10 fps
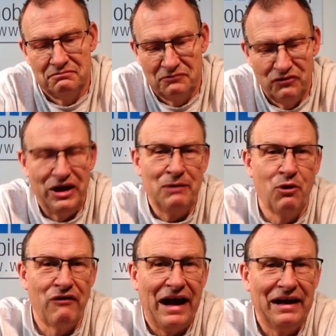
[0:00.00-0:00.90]
ein
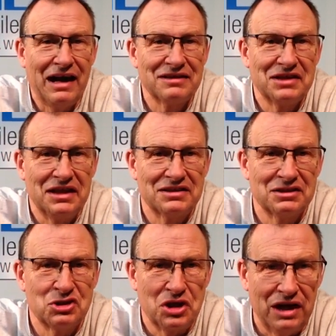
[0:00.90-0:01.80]
Wemo
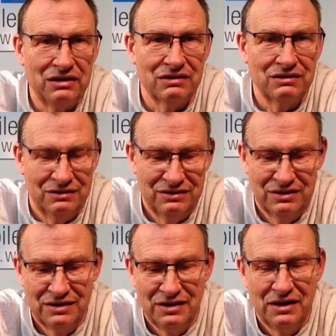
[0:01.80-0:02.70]
Weihnachtsessenständer
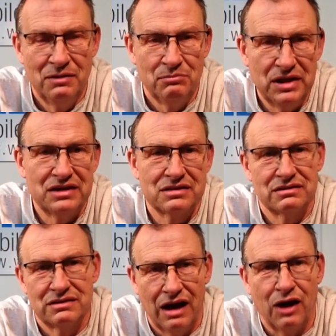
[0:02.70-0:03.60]
mit
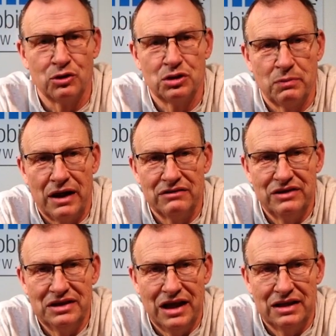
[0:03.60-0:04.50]
einer
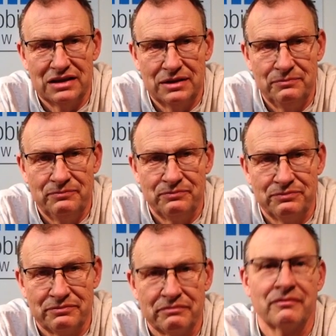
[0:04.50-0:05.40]
Autobahnvignette.
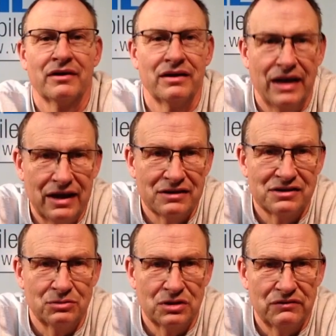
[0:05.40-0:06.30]
Jeder
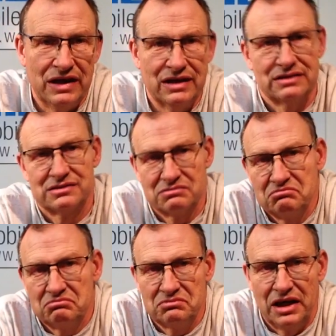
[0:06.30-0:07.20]
ist unterwegs,
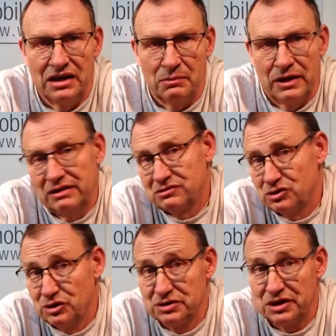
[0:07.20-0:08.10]
jeder bringt,
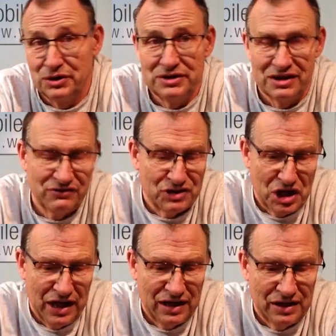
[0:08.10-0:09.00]
sonst könnt ihr es
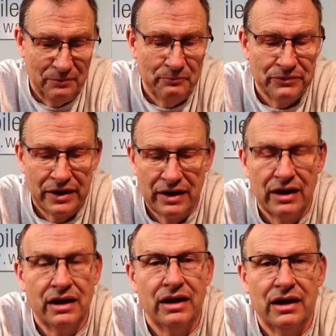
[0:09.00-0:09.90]
verschenken.
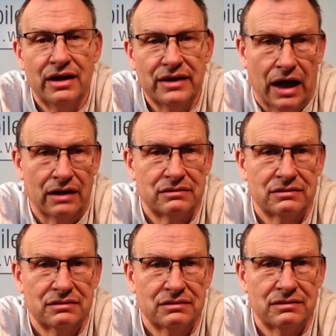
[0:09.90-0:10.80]
Ja,
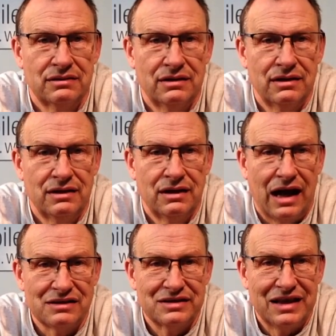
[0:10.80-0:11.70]

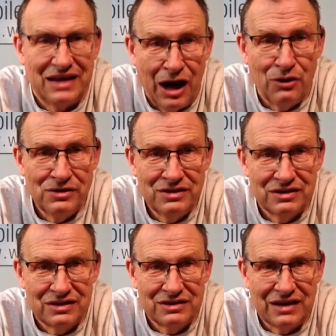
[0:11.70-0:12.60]
also der
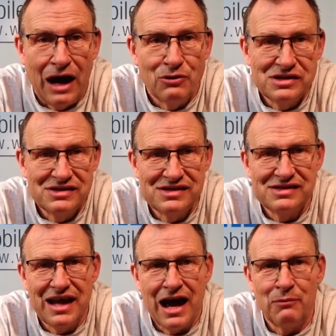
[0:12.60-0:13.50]

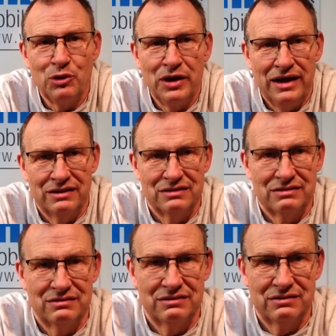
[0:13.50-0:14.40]
tausendste Abonnent